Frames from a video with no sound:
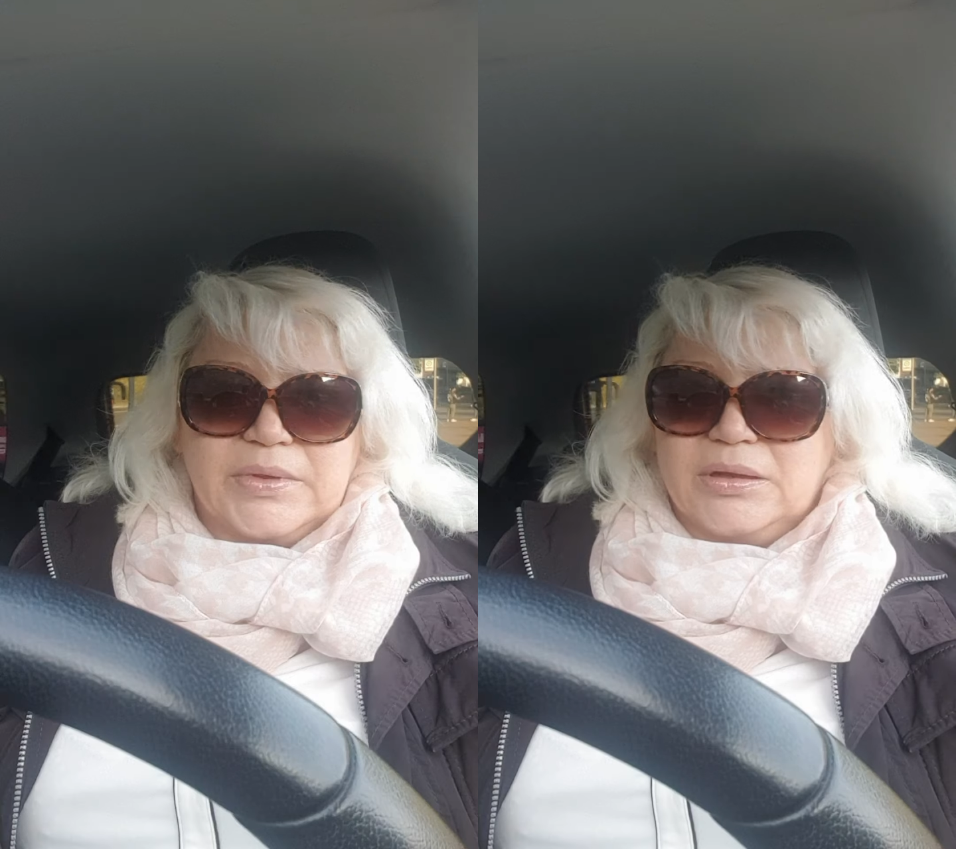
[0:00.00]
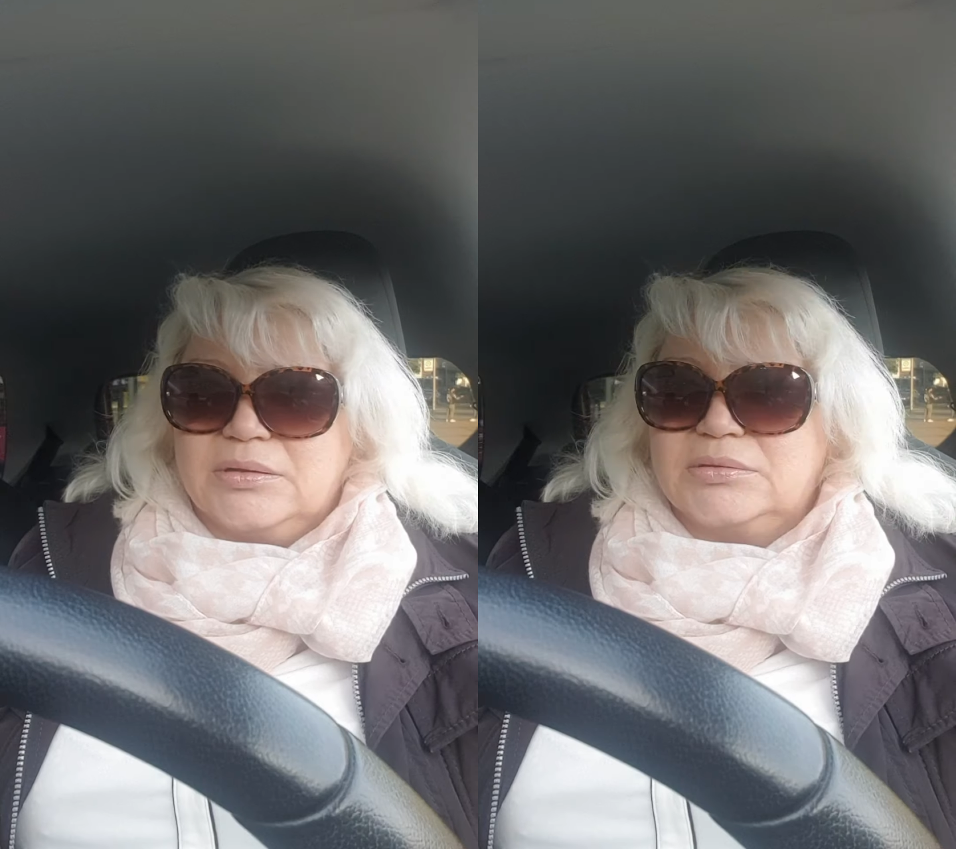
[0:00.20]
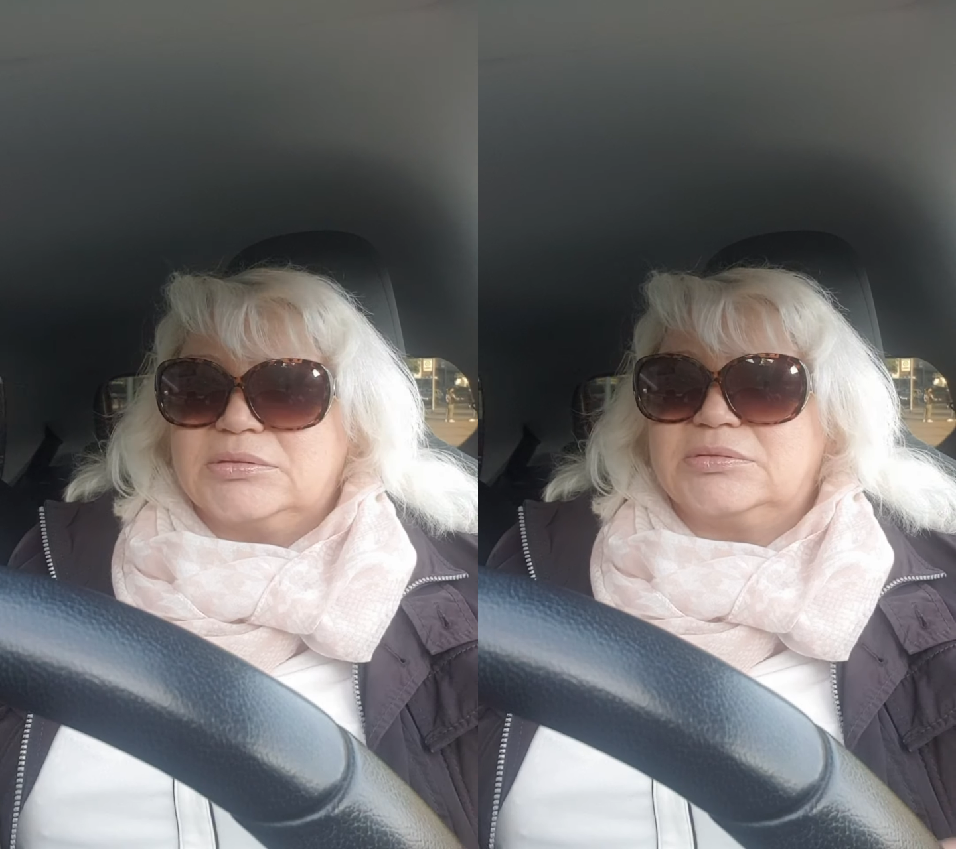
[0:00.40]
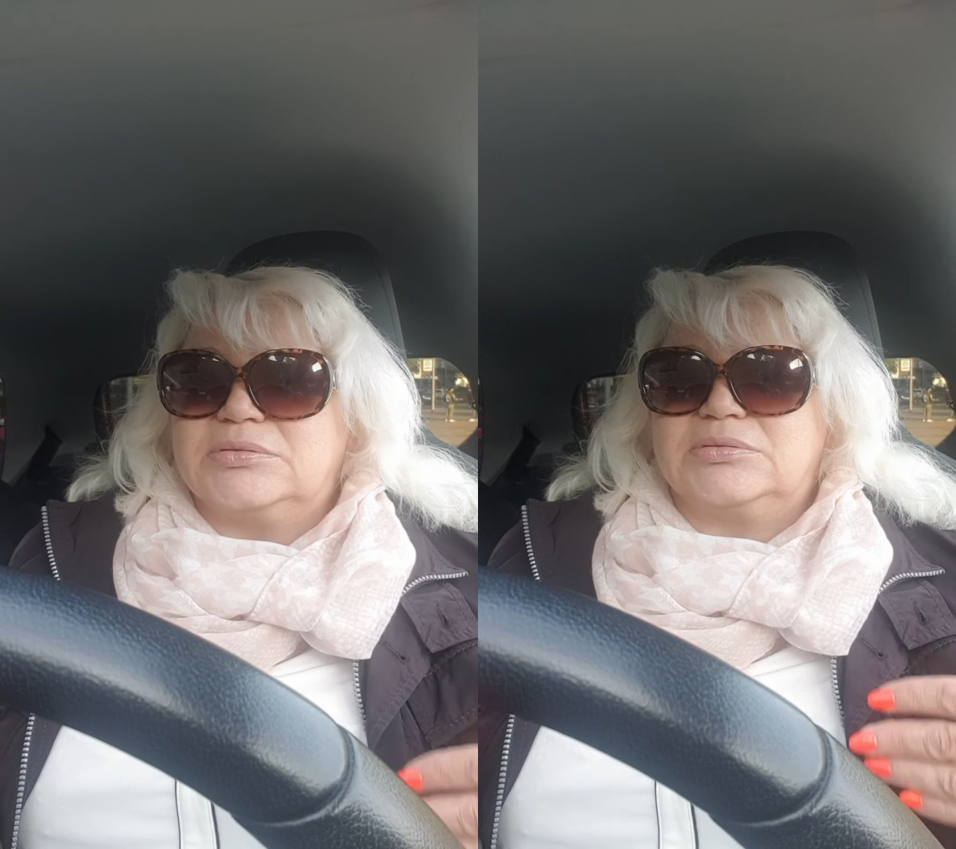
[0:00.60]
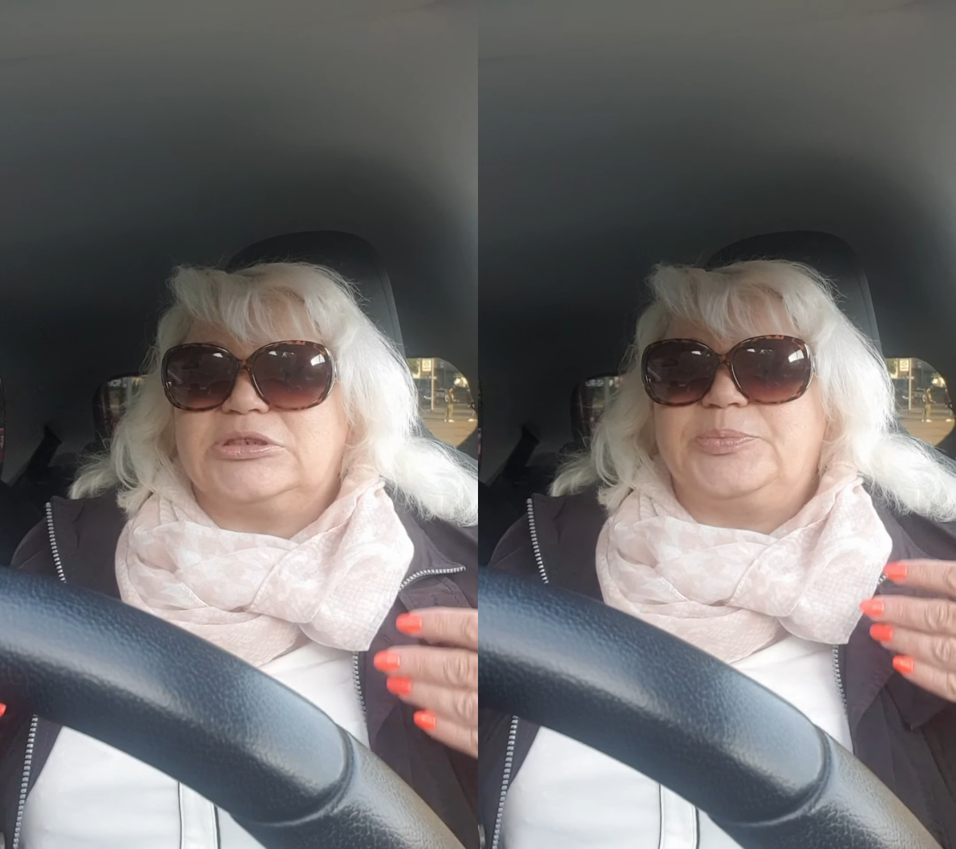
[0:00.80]
А,
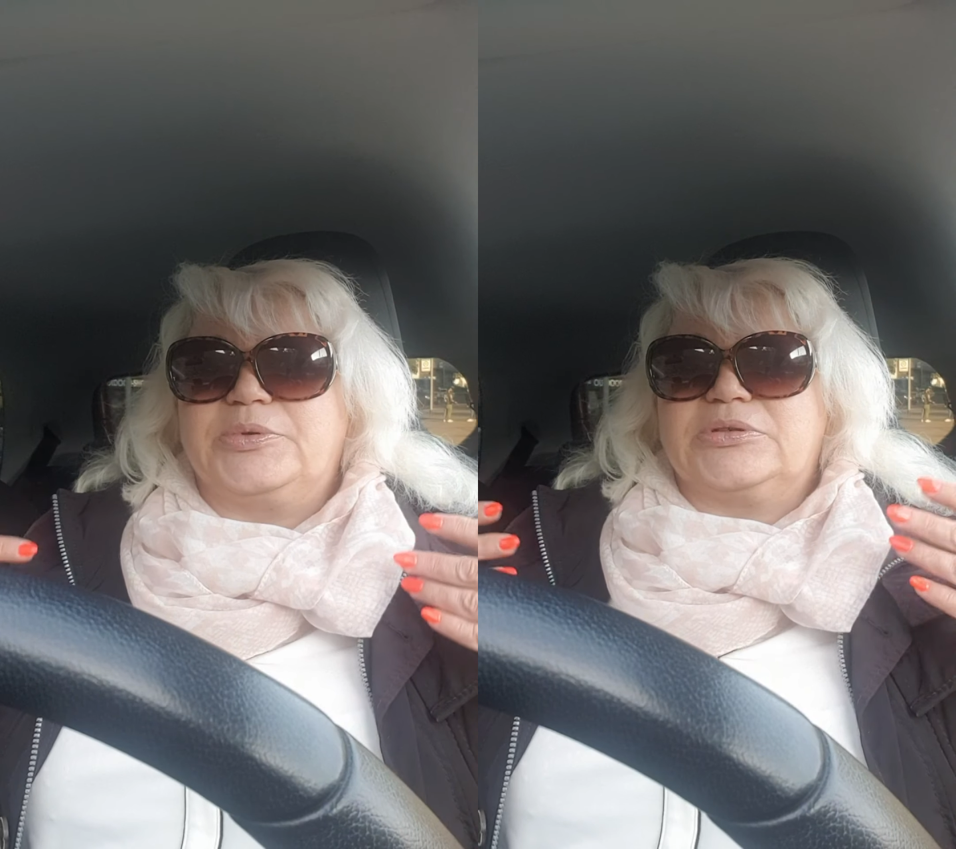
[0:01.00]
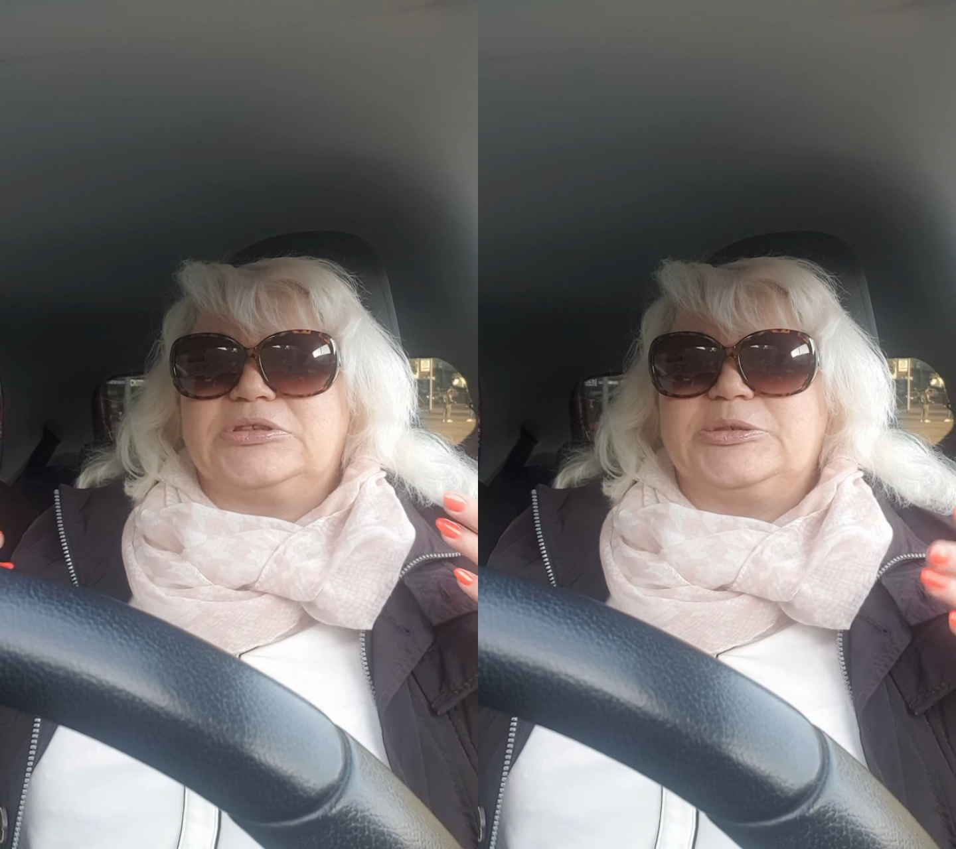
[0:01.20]
тебя, э,